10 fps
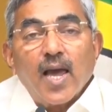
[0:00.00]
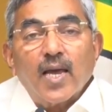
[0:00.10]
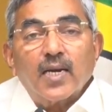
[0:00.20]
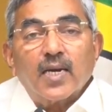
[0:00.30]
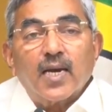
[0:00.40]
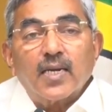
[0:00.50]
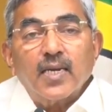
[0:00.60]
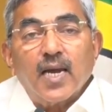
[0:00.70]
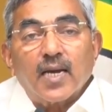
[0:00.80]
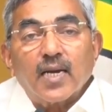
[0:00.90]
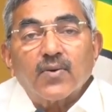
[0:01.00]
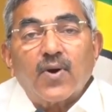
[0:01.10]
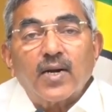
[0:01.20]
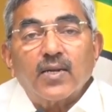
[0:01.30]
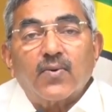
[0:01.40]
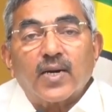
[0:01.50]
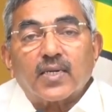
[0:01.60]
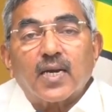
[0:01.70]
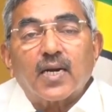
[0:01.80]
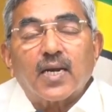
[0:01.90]
ఆయాలు కానీ అంగన్వాడీ
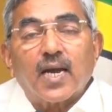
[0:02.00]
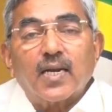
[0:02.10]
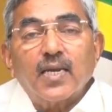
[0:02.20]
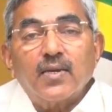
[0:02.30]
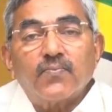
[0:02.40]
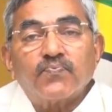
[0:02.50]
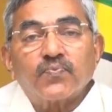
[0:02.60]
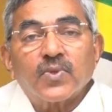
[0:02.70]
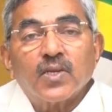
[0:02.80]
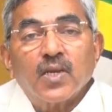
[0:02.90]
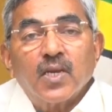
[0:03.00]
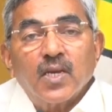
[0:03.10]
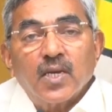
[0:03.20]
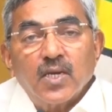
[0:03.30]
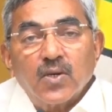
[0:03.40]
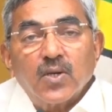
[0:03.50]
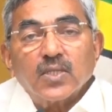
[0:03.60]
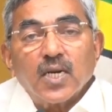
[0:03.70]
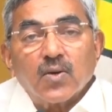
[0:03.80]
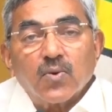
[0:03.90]
వర్కర్లు కానీ ఈ
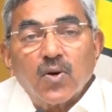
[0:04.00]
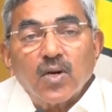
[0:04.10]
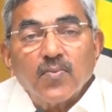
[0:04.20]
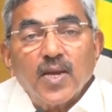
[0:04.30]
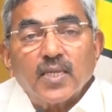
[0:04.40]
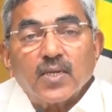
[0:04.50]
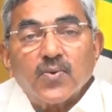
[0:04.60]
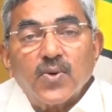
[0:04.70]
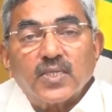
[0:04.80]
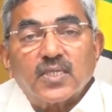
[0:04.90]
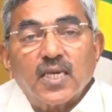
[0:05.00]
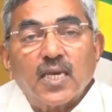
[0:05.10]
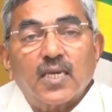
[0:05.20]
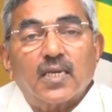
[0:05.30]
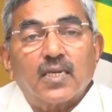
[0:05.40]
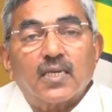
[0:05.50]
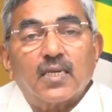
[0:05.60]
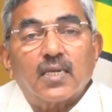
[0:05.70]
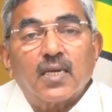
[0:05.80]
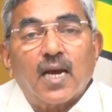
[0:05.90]
రోజున రోడ్డు మీదకు వచ్చి
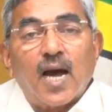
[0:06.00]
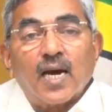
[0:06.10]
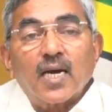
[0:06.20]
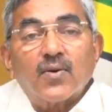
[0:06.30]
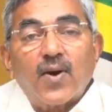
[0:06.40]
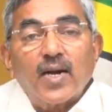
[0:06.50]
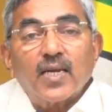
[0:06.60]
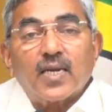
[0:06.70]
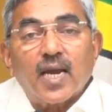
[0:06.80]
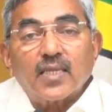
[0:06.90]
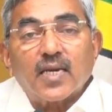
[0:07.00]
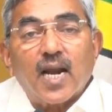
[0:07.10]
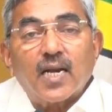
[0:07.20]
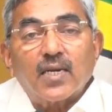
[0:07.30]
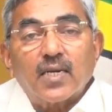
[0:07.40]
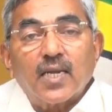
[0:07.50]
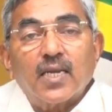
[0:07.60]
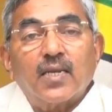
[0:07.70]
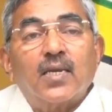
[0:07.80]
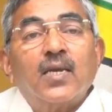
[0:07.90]
అంగన్వాడీ
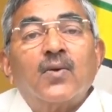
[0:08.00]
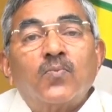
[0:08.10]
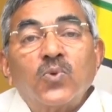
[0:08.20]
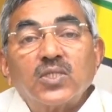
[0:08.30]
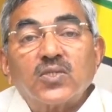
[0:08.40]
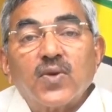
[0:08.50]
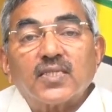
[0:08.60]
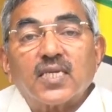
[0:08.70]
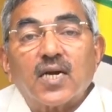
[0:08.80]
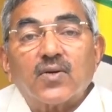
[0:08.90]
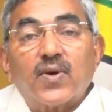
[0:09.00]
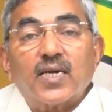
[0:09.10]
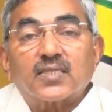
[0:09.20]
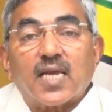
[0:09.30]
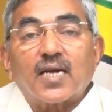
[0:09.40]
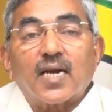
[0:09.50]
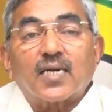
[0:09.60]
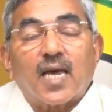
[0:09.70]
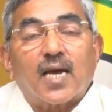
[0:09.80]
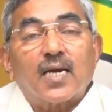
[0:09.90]
కేంద్రాలన్నీ మూసివేసినటువంటి
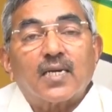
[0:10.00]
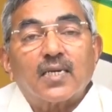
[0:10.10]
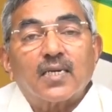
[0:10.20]
సంఘటన